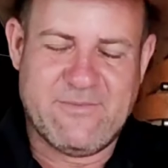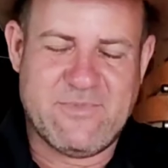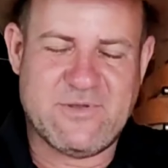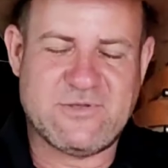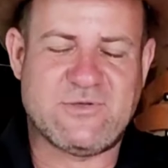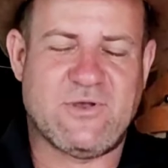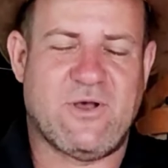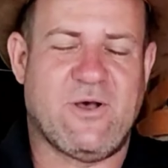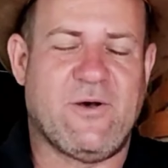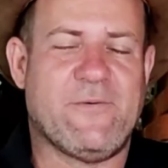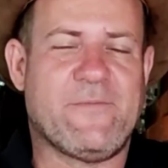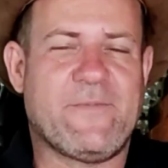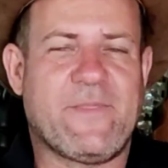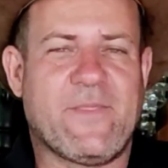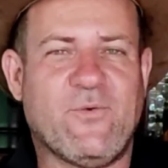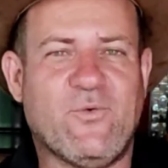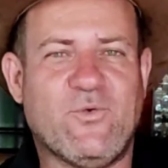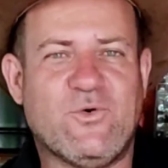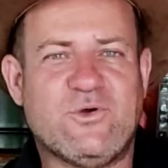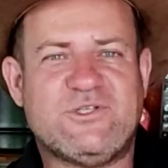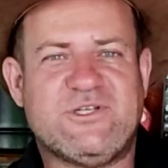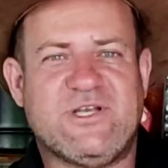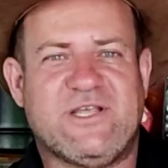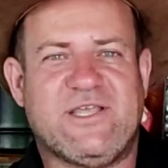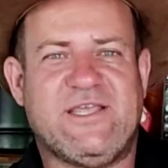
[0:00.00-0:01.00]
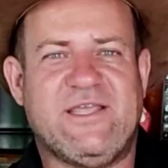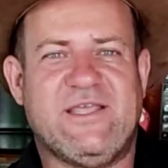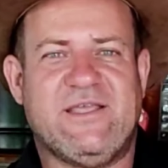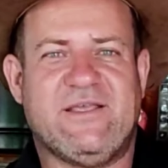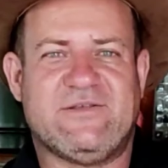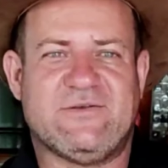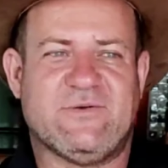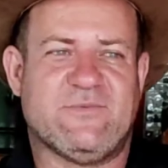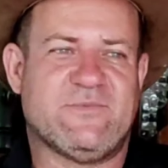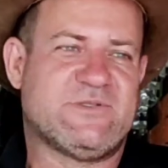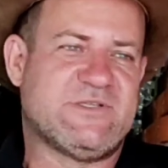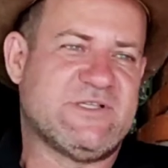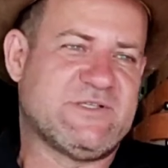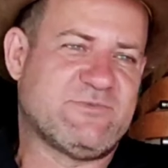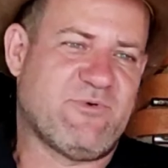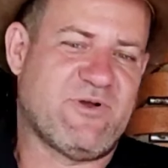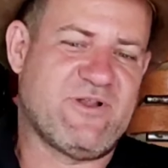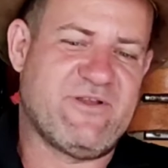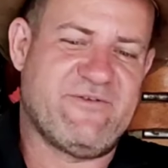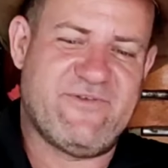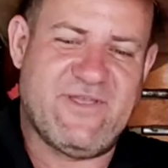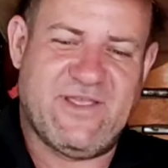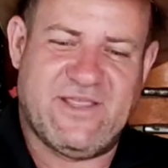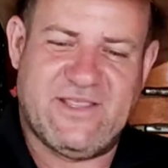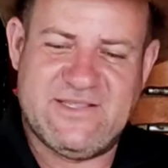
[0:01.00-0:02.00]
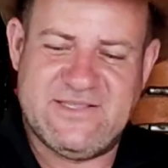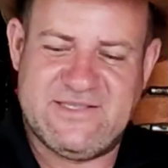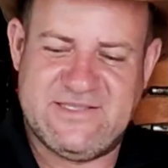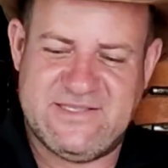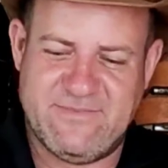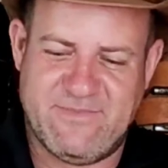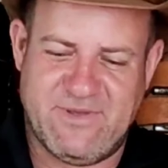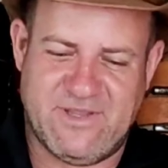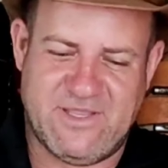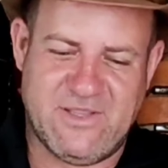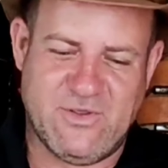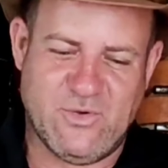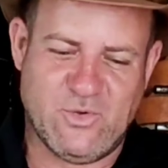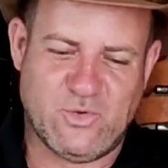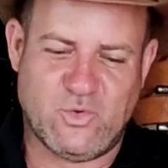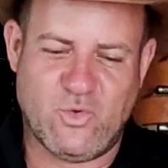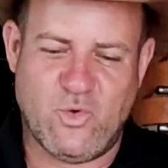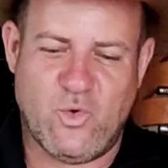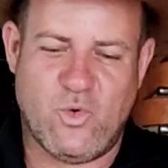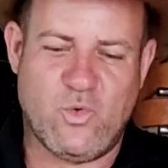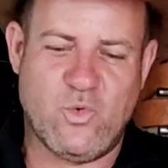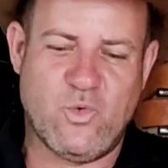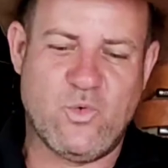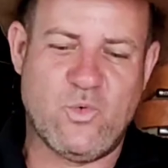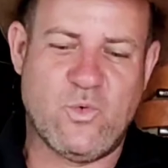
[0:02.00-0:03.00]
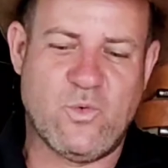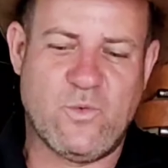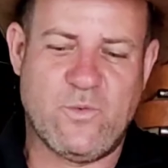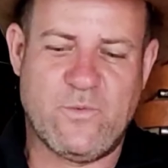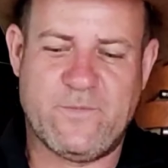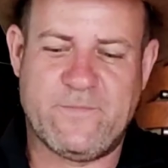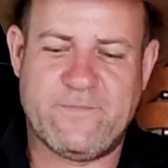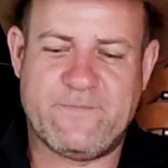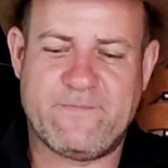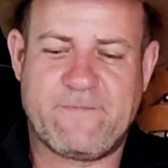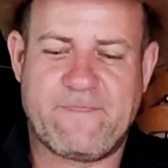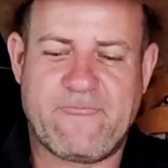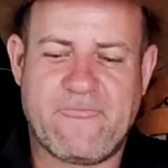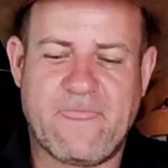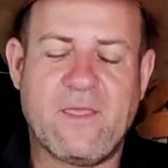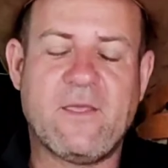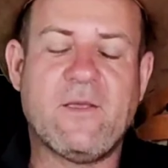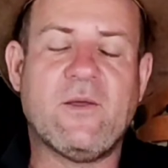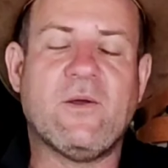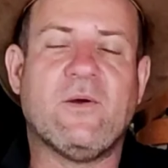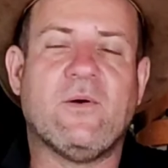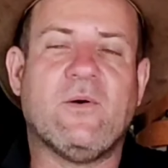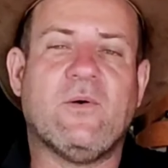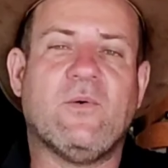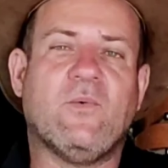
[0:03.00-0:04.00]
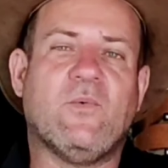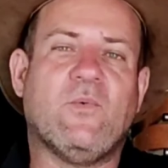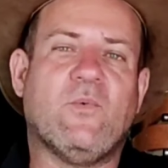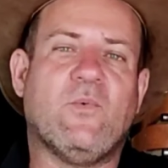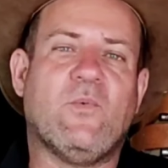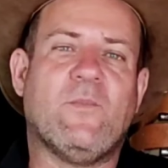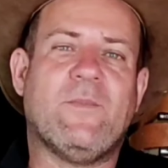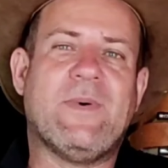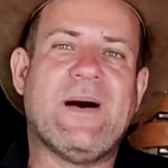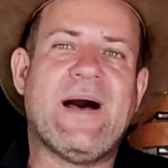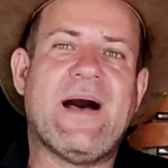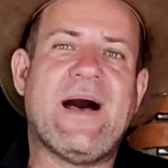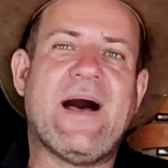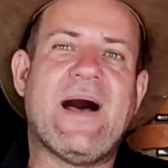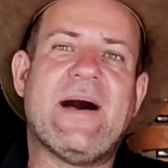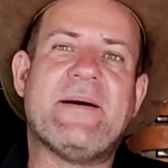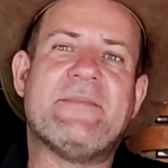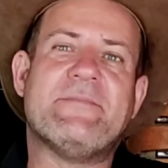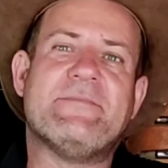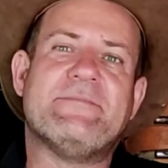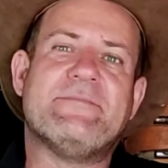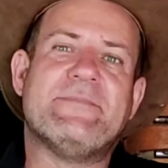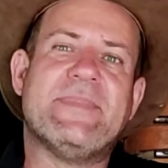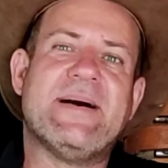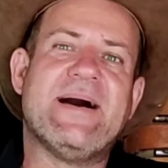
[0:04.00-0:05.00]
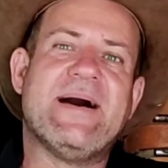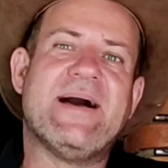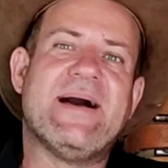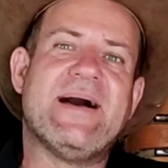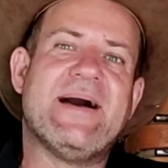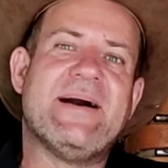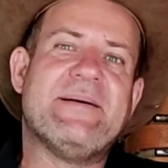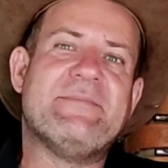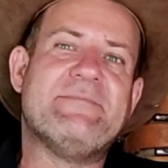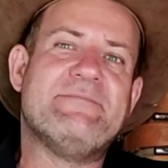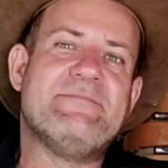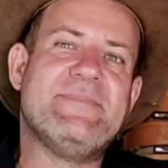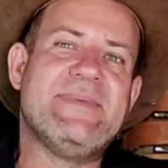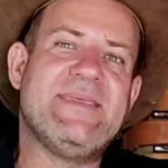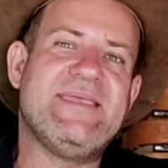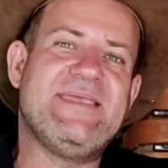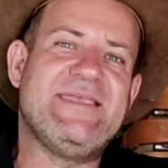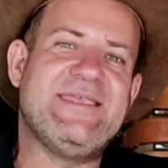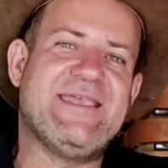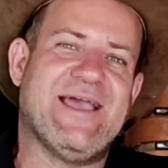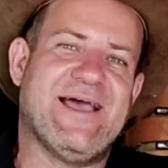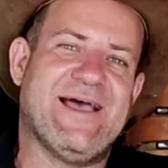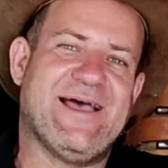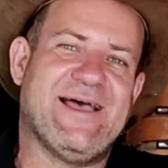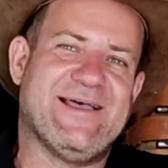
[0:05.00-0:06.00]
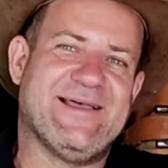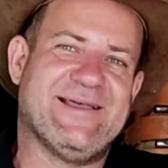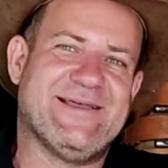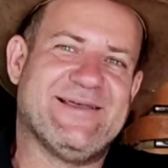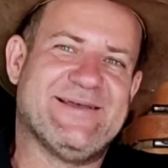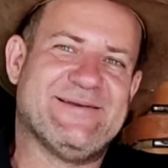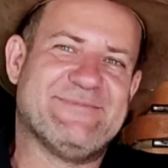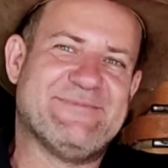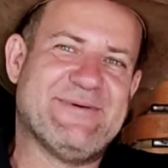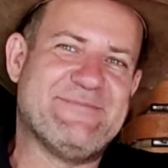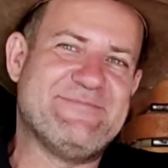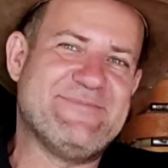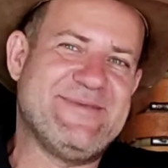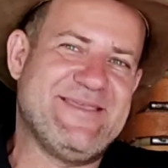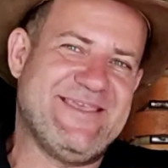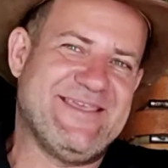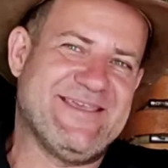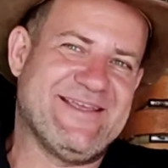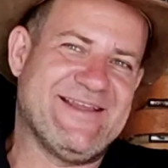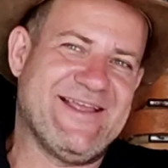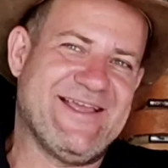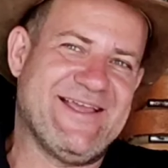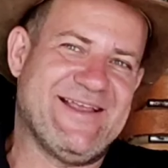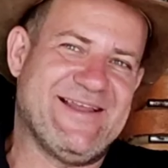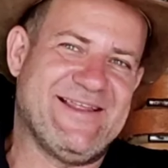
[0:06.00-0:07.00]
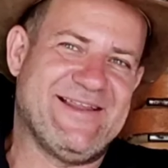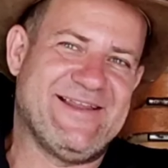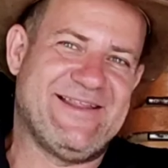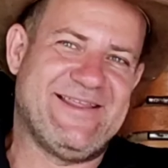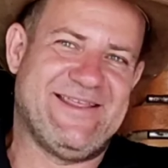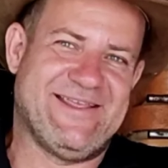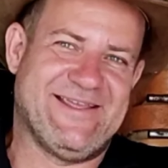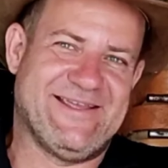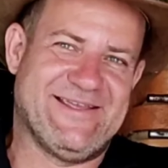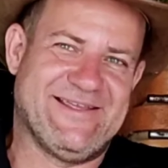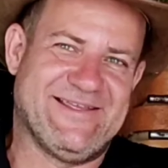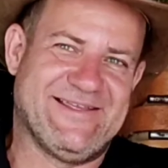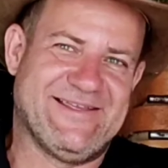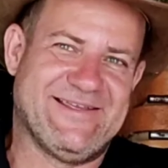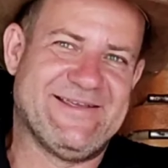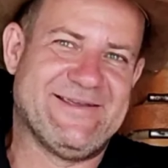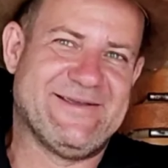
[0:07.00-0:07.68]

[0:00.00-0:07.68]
Pessoal, hoje aqui, como vocês podem ver aqui em cima aqui, eu tô com uma maminha. Maminha, né, Heleninha?